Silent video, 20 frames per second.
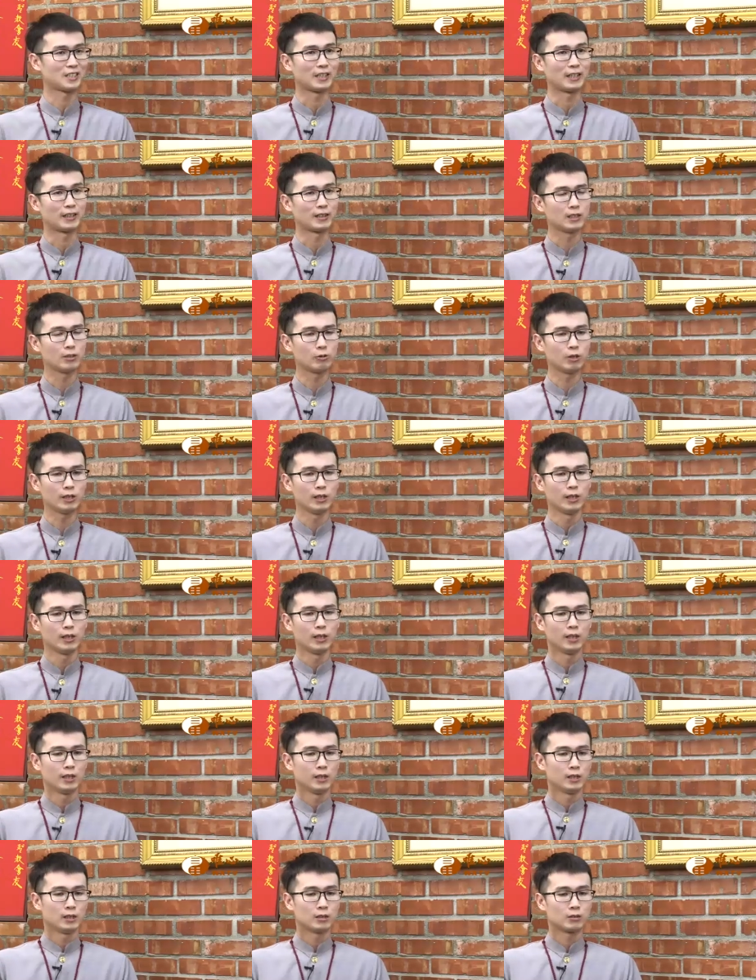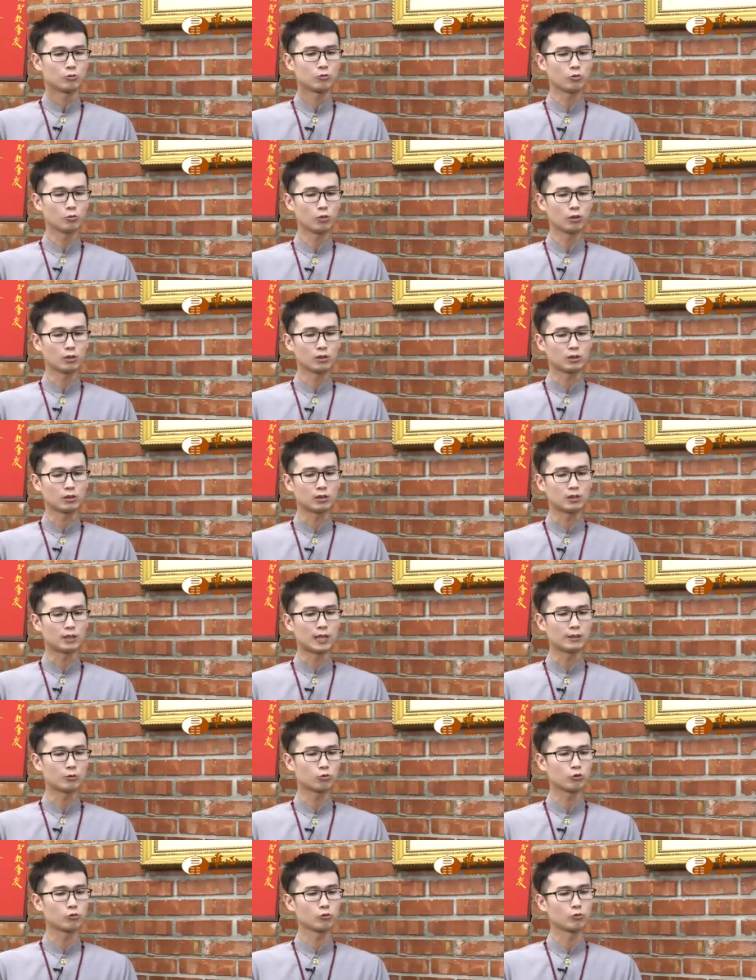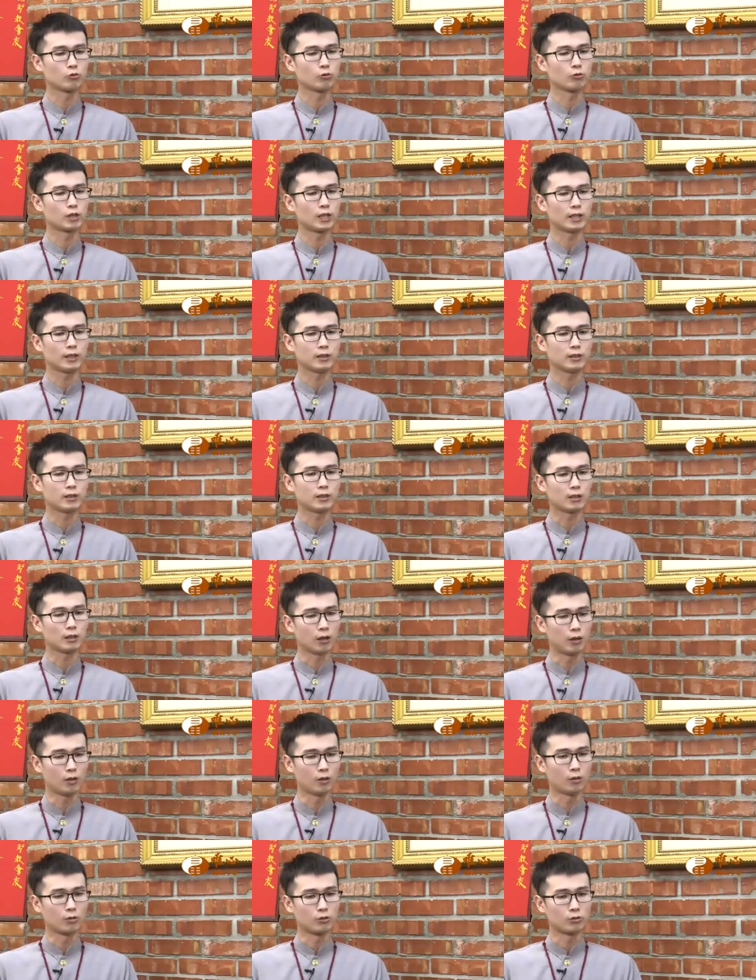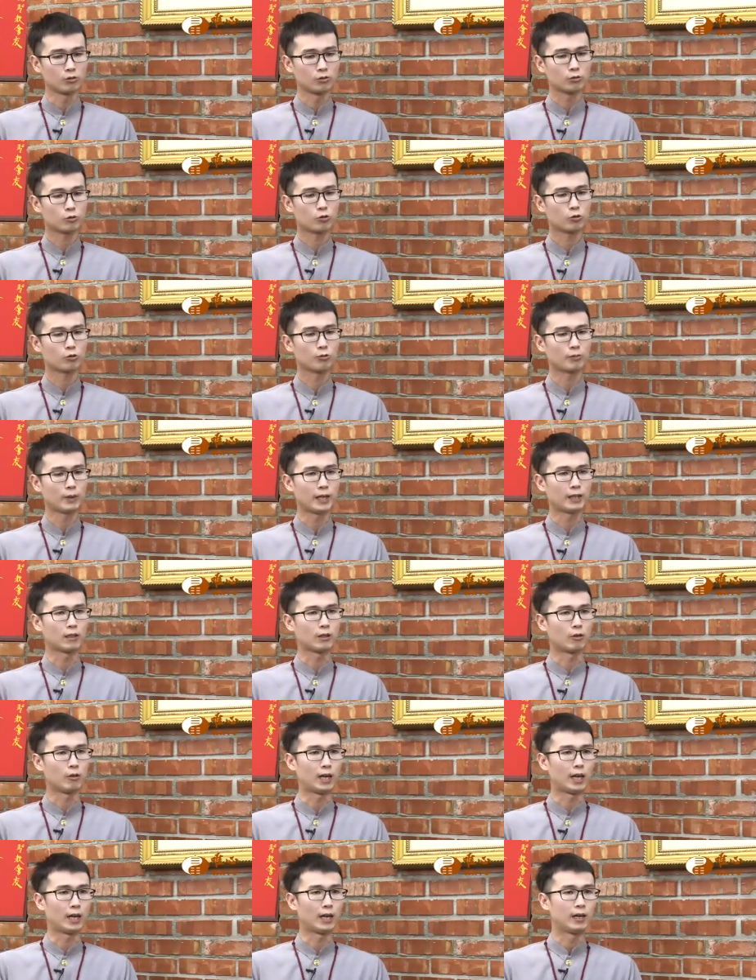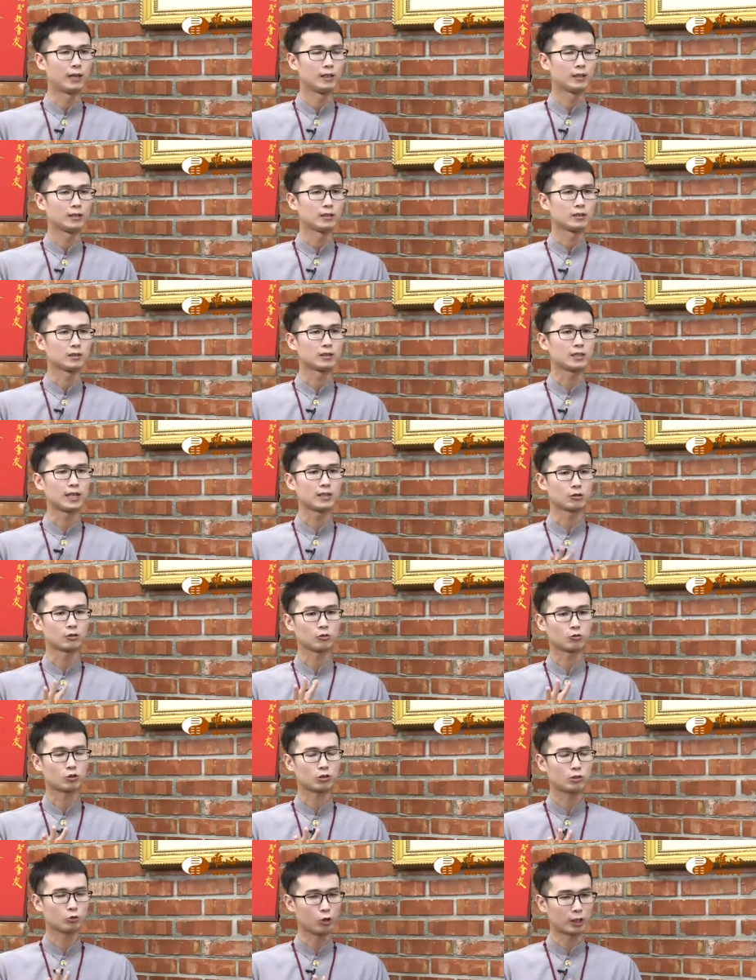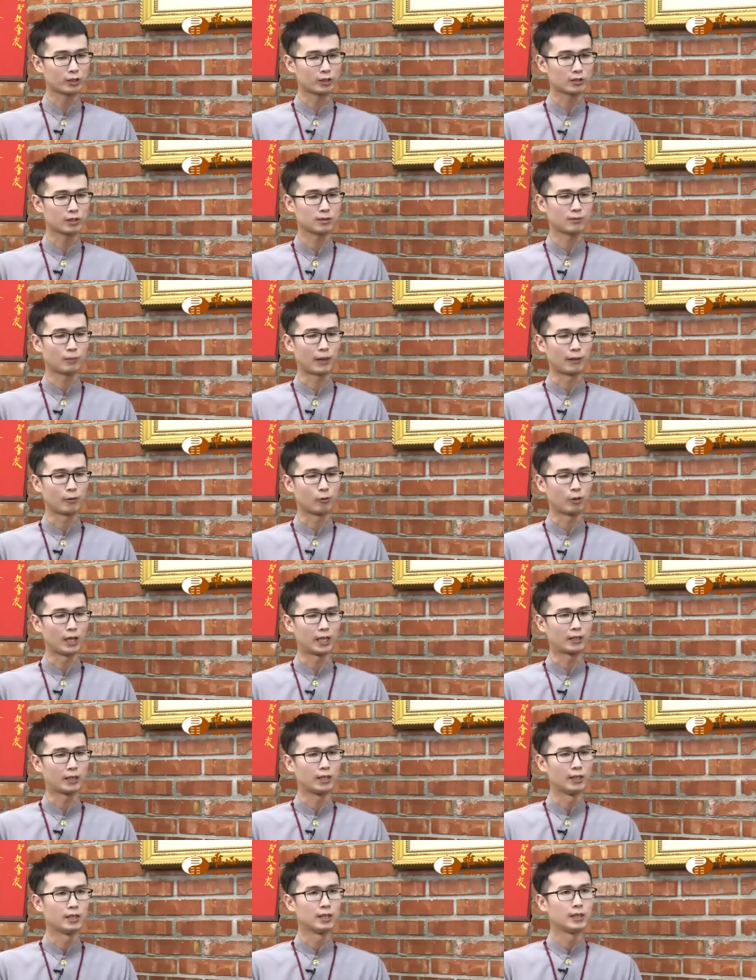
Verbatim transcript: 一点，因为如果你单纯五年以后去卖的话，你假使赚四百万，